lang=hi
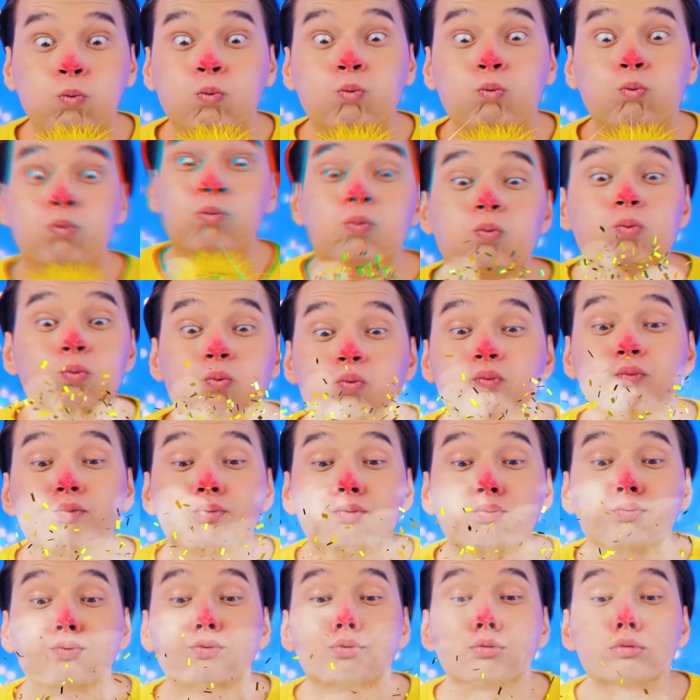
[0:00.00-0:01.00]
नहीं बनेगी
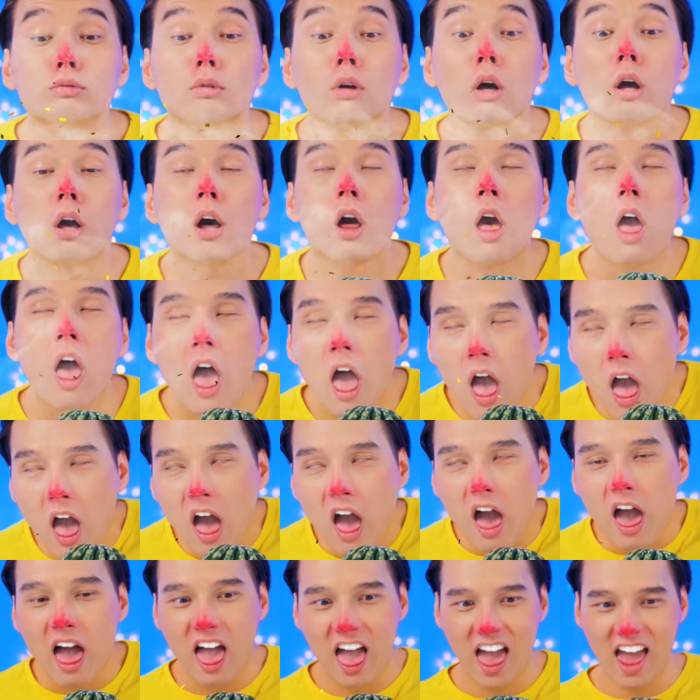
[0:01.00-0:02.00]
क्योंकि
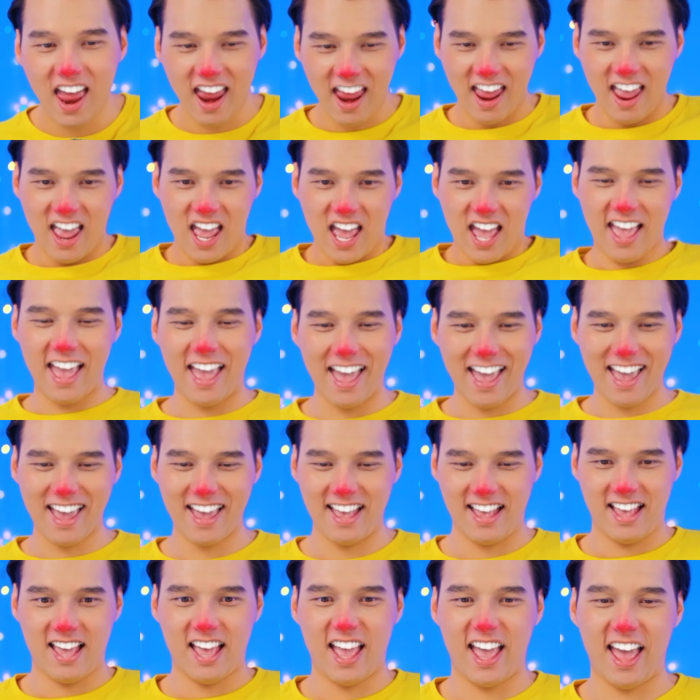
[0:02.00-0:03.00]
उन्हें सिर्फ उड़ाया जा
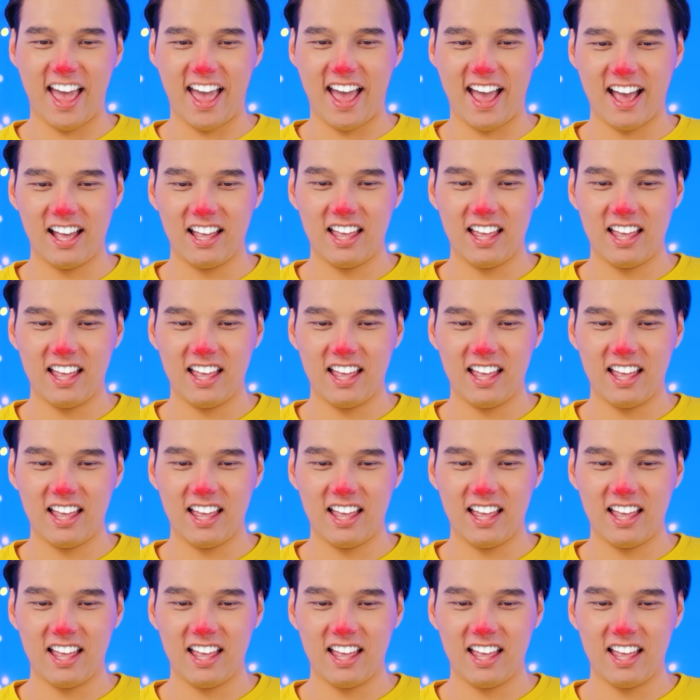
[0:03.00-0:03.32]
सकता है